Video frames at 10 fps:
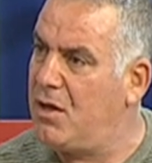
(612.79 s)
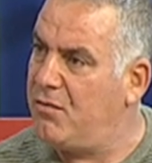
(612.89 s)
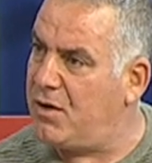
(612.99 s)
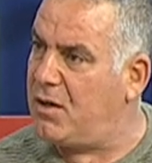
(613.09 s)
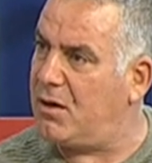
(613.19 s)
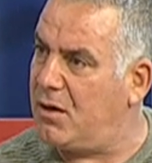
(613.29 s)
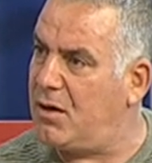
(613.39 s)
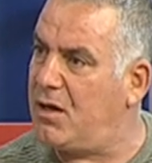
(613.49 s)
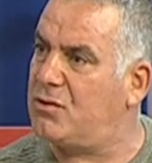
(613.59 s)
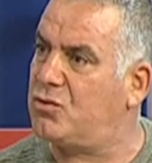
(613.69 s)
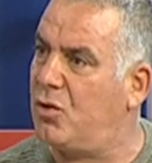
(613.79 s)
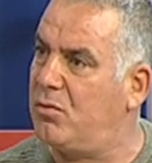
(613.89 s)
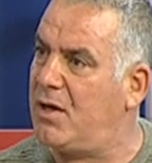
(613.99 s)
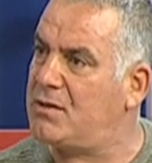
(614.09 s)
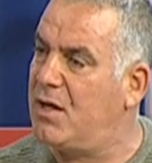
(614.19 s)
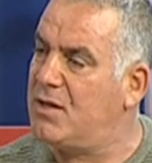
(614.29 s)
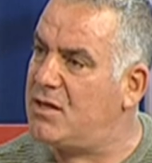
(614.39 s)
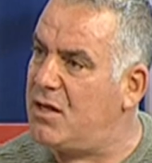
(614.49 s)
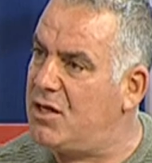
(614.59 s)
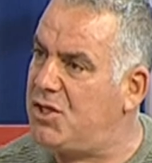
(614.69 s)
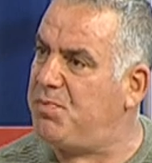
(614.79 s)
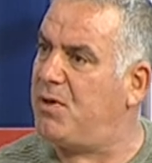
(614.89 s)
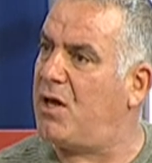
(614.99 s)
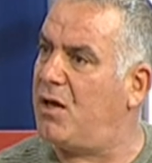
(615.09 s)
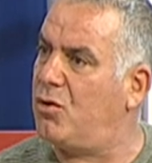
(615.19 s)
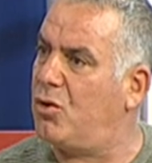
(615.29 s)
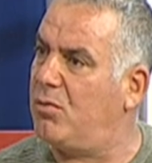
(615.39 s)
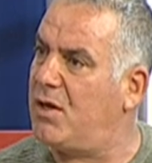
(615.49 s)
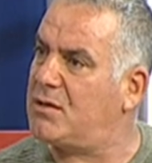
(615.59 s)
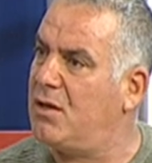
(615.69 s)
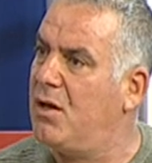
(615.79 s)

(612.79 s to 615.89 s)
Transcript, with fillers: veteriner dairesi olmaz, senin hiçbir dairen olmaz.